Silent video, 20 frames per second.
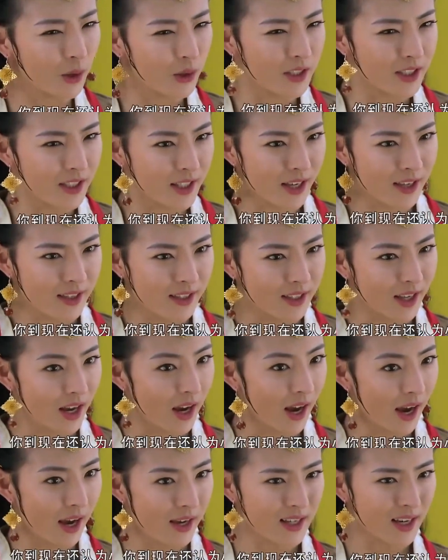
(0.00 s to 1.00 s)
你到现在
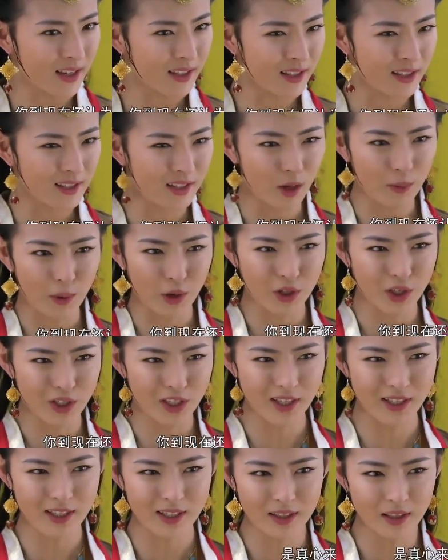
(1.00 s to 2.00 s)
还认为小
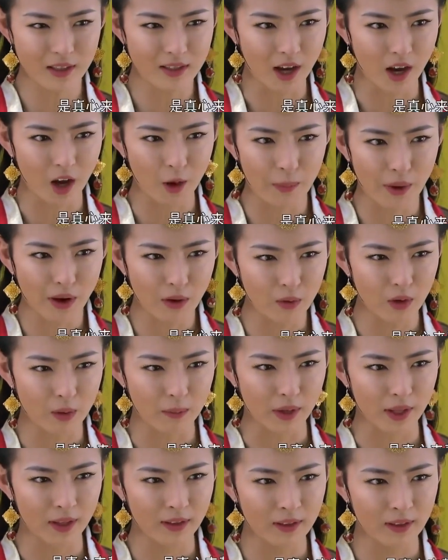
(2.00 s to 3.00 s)
宝是真心来帮我们
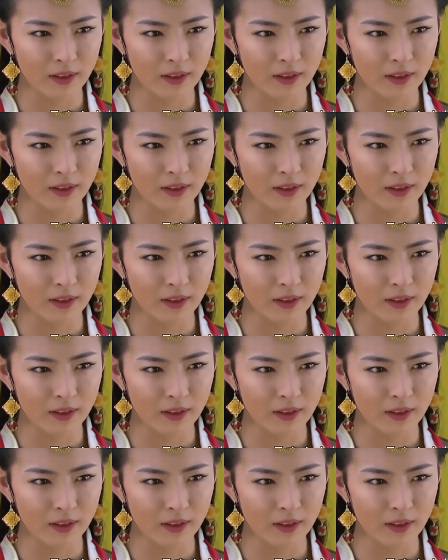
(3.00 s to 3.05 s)
的？